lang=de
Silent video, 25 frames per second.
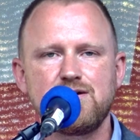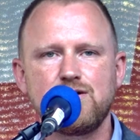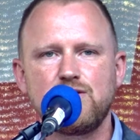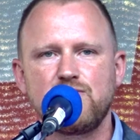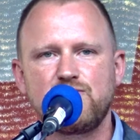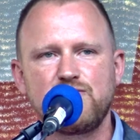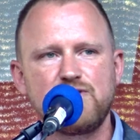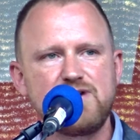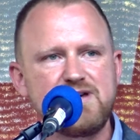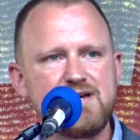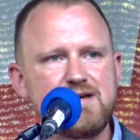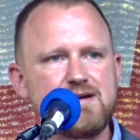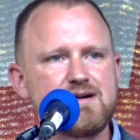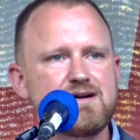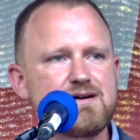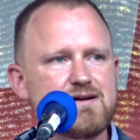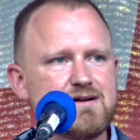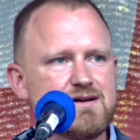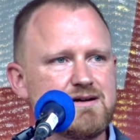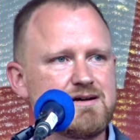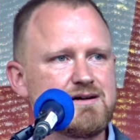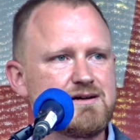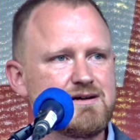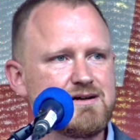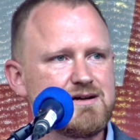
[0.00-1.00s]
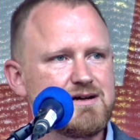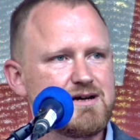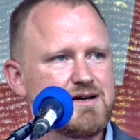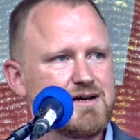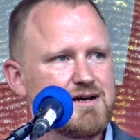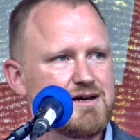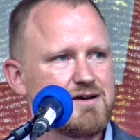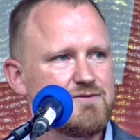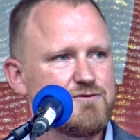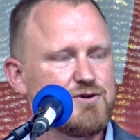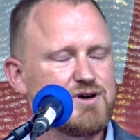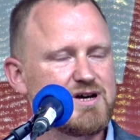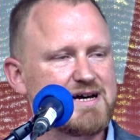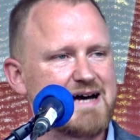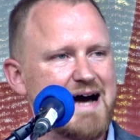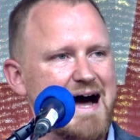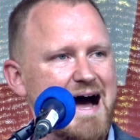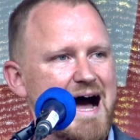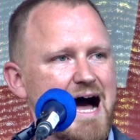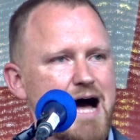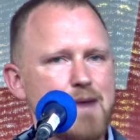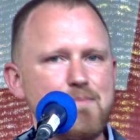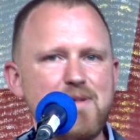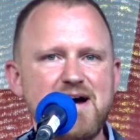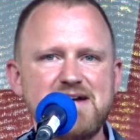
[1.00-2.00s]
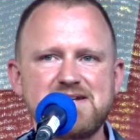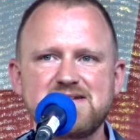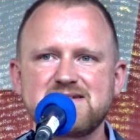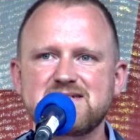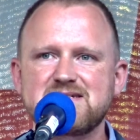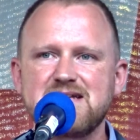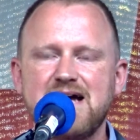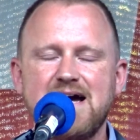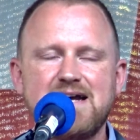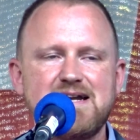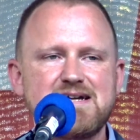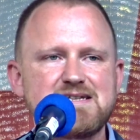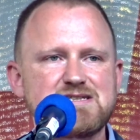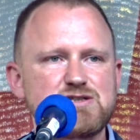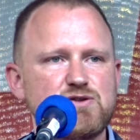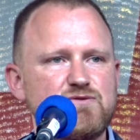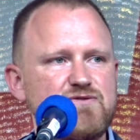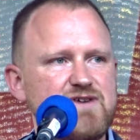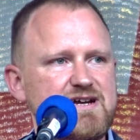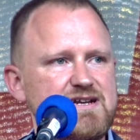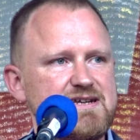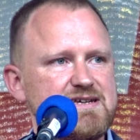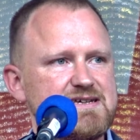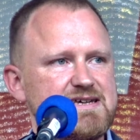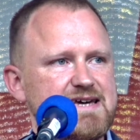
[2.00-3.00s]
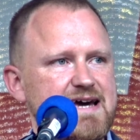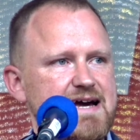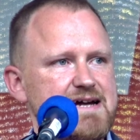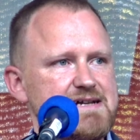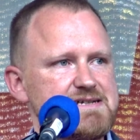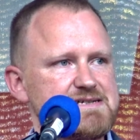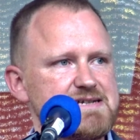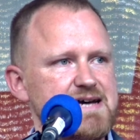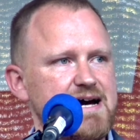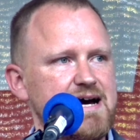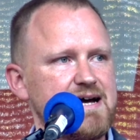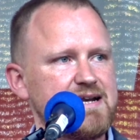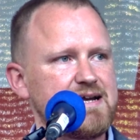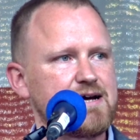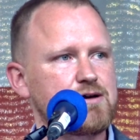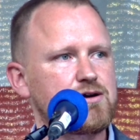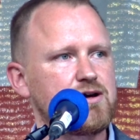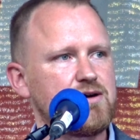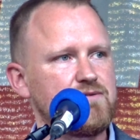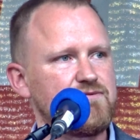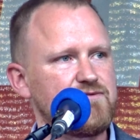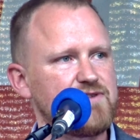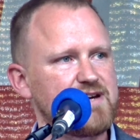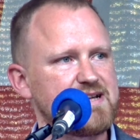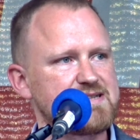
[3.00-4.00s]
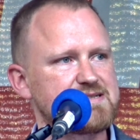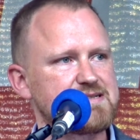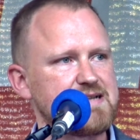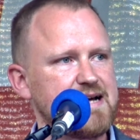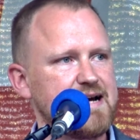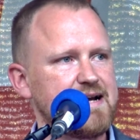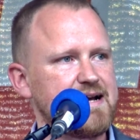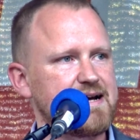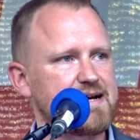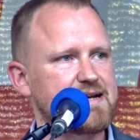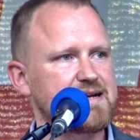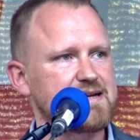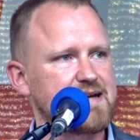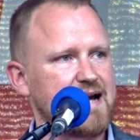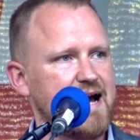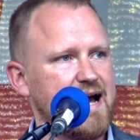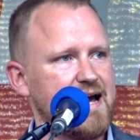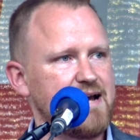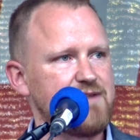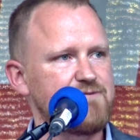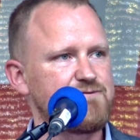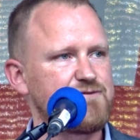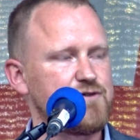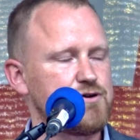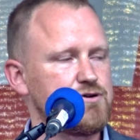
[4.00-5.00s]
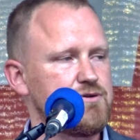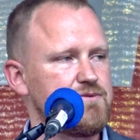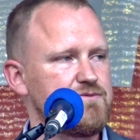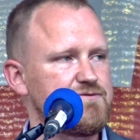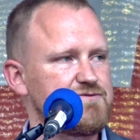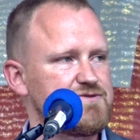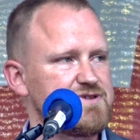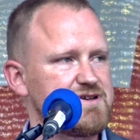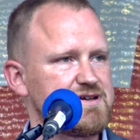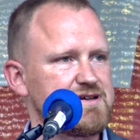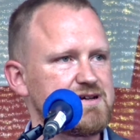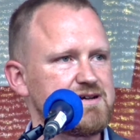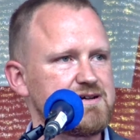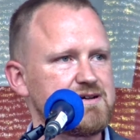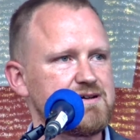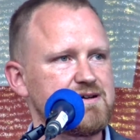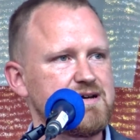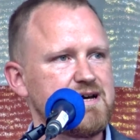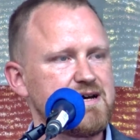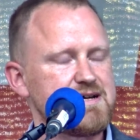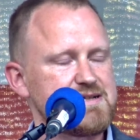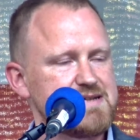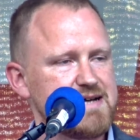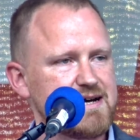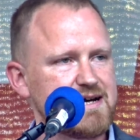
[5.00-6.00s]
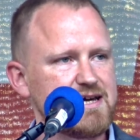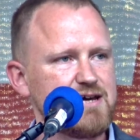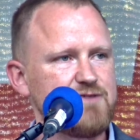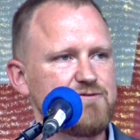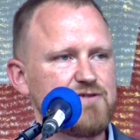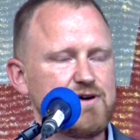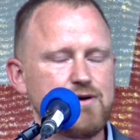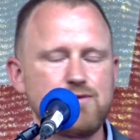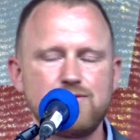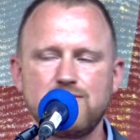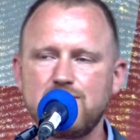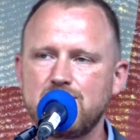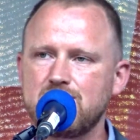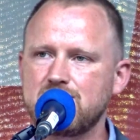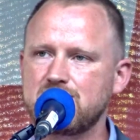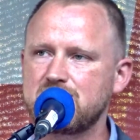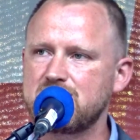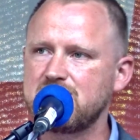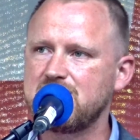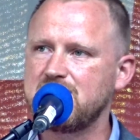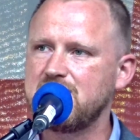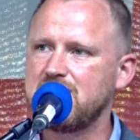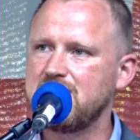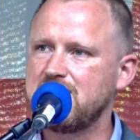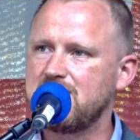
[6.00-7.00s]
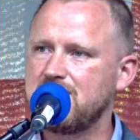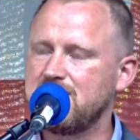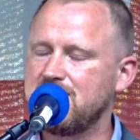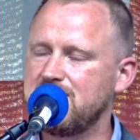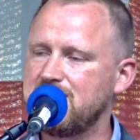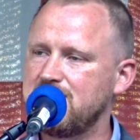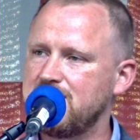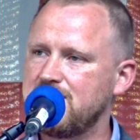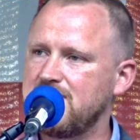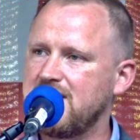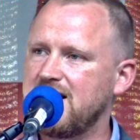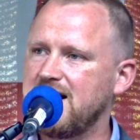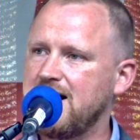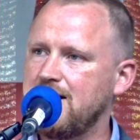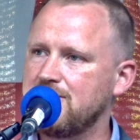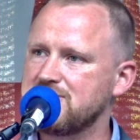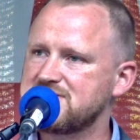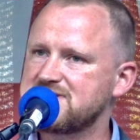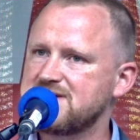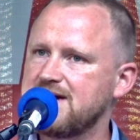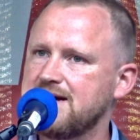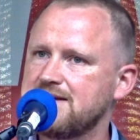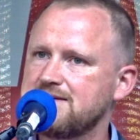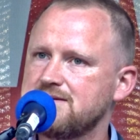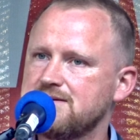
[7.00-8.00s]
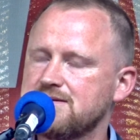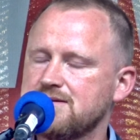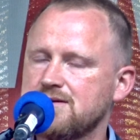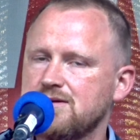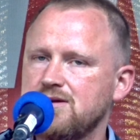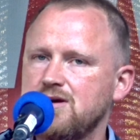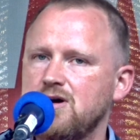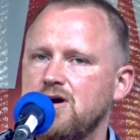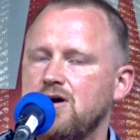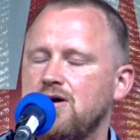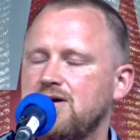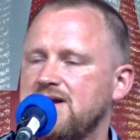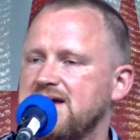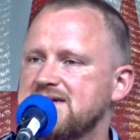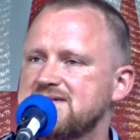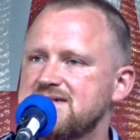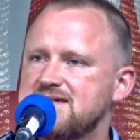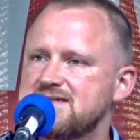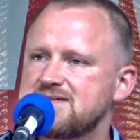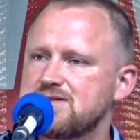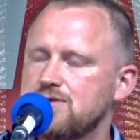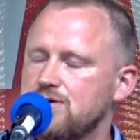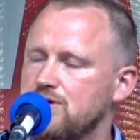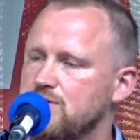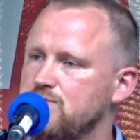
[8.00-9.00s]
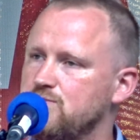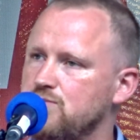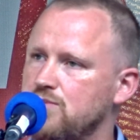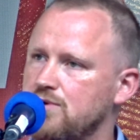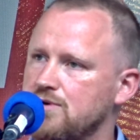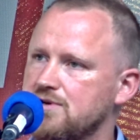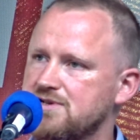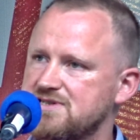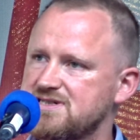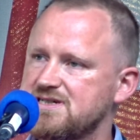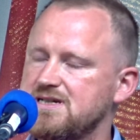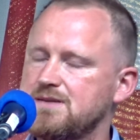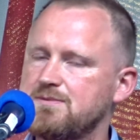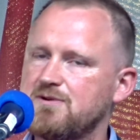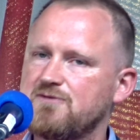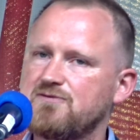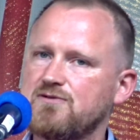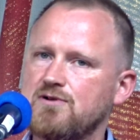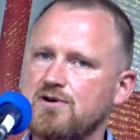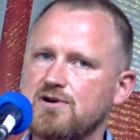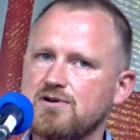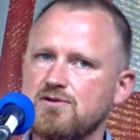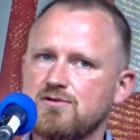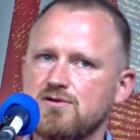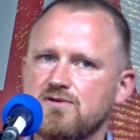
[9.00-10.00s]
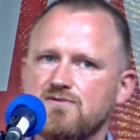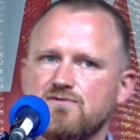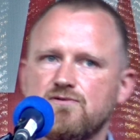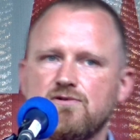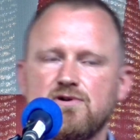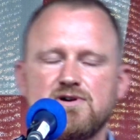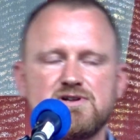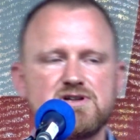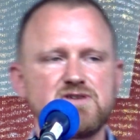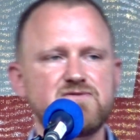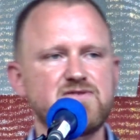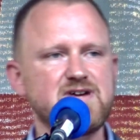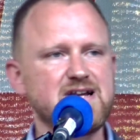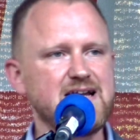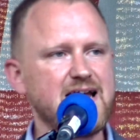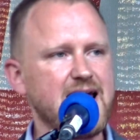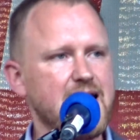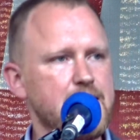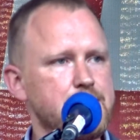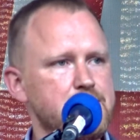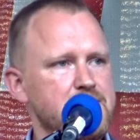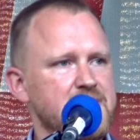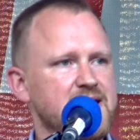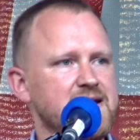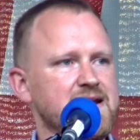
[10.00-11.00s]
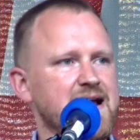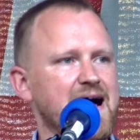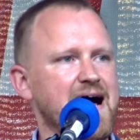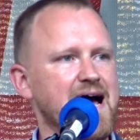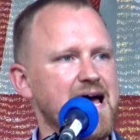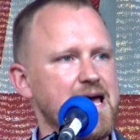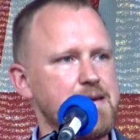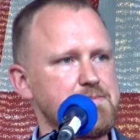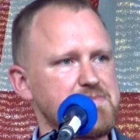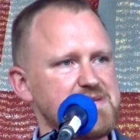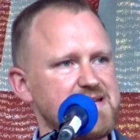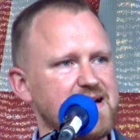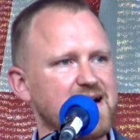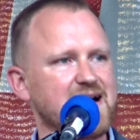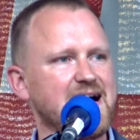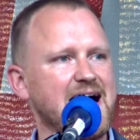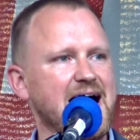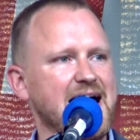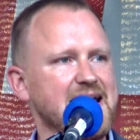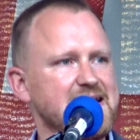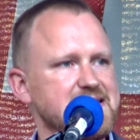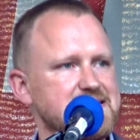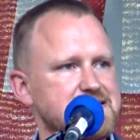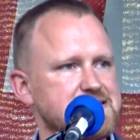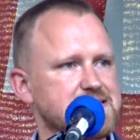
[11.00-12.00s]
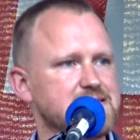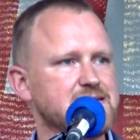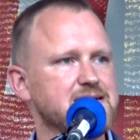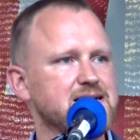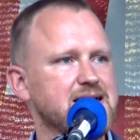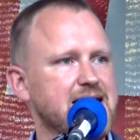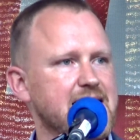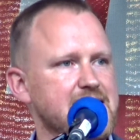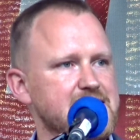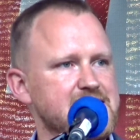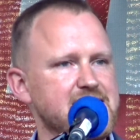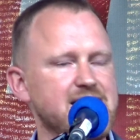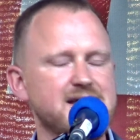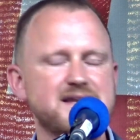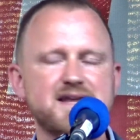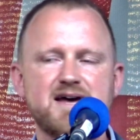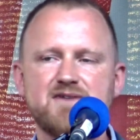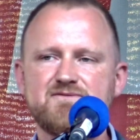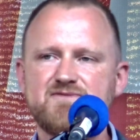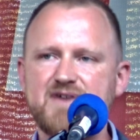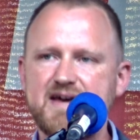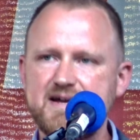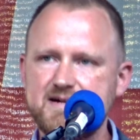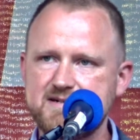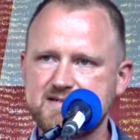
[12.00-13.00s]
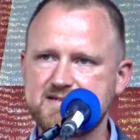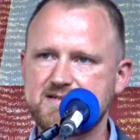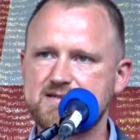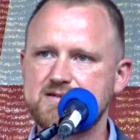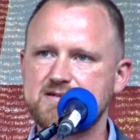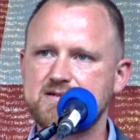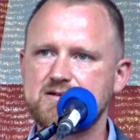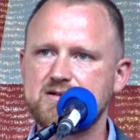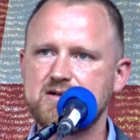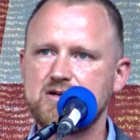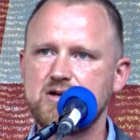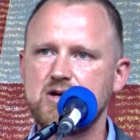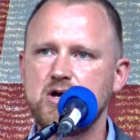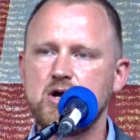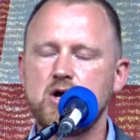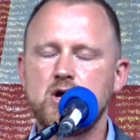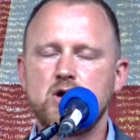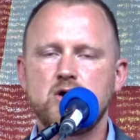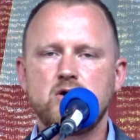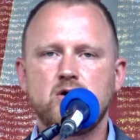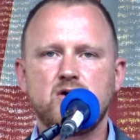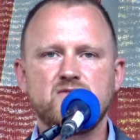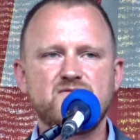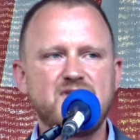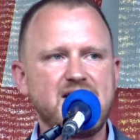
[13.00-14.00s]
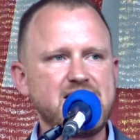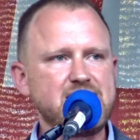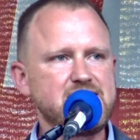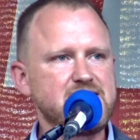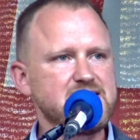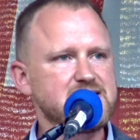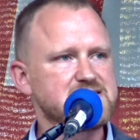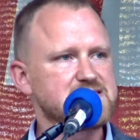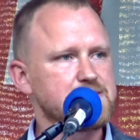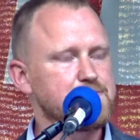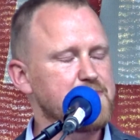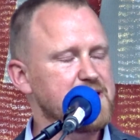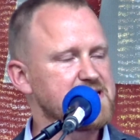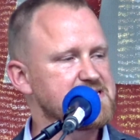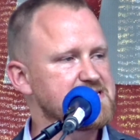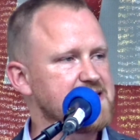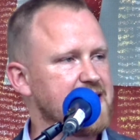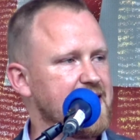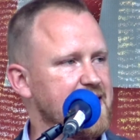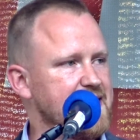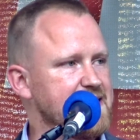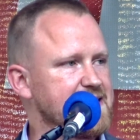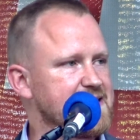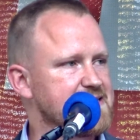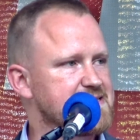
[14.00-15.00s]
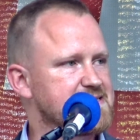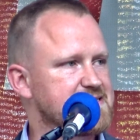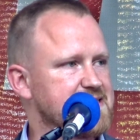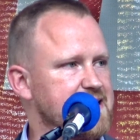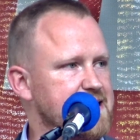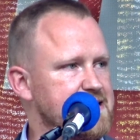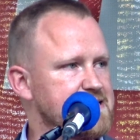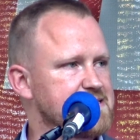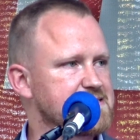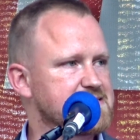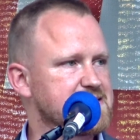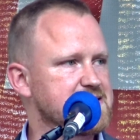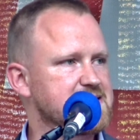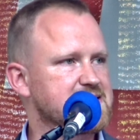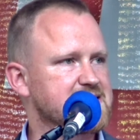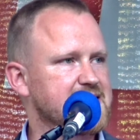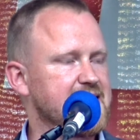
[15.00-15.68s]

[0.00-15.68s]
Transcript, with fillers: für ihre, für ihre Arbeit ist leider zu wenig Geld da, da können wir jetzt leider keine vernünftige Tariferhöhung äh, aushandeln. Und das ist doch Murks, liebe Freundinnen und Freunde. Wir leben in einem der reichsten Länder der Welt. Und wenn diese Parteien erzählen, es ist